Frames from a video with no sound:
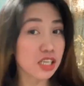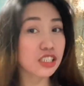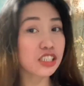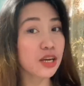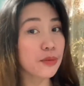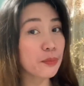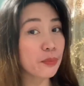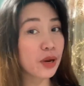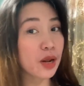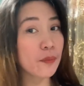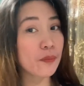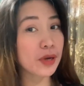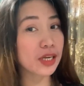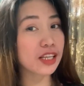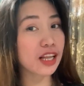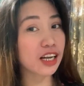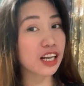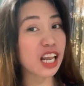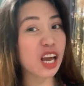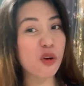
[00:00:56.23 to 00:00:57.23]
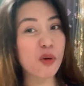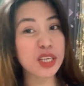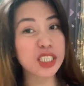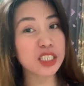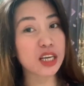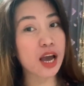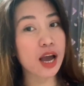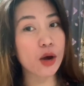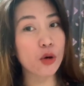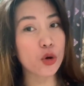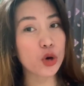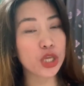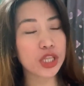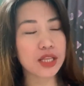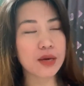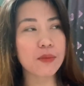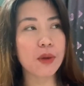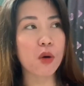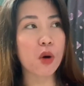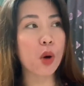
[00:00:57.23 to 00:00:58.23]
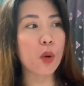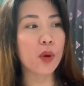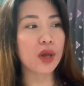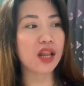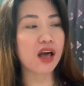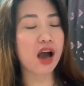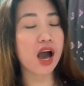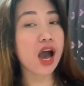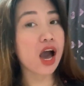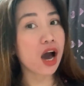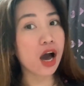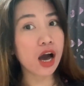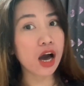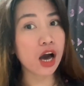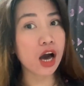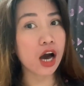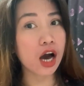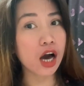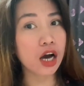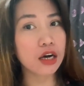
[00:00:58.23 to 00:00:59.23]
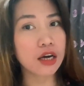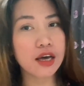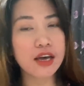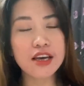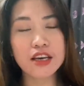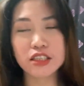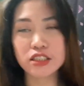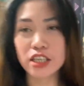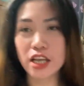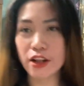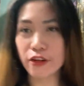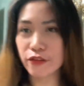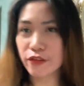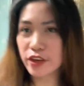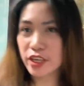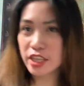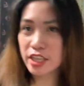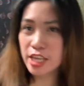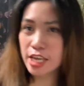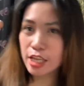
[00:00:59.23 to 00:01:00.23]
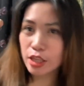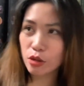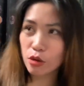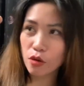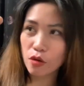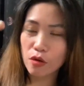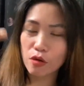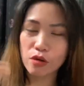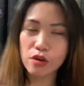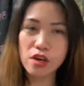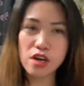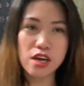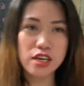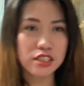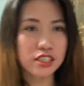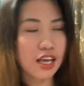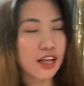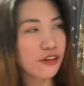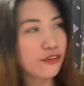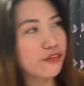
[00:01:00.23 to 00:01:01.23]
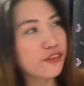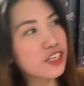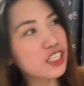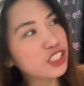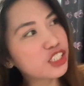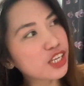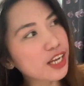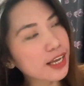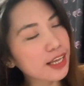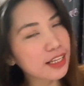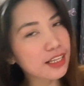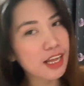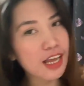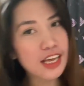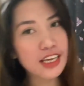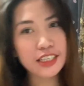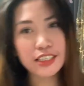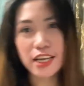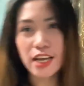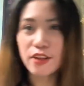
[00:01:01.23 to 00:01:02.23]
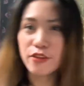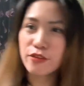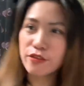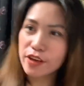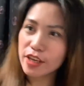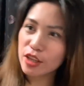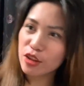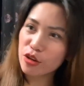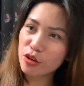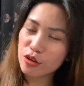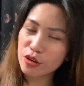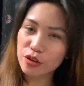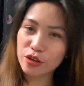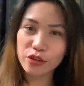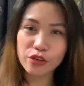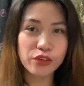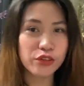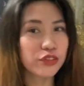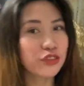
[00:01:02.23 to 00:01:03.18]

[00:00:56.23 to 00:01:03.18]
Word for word: Siyempre, pag naglakwat siya ako, hindi mawawala ang selfie dito, selfie dyan, selfie doon.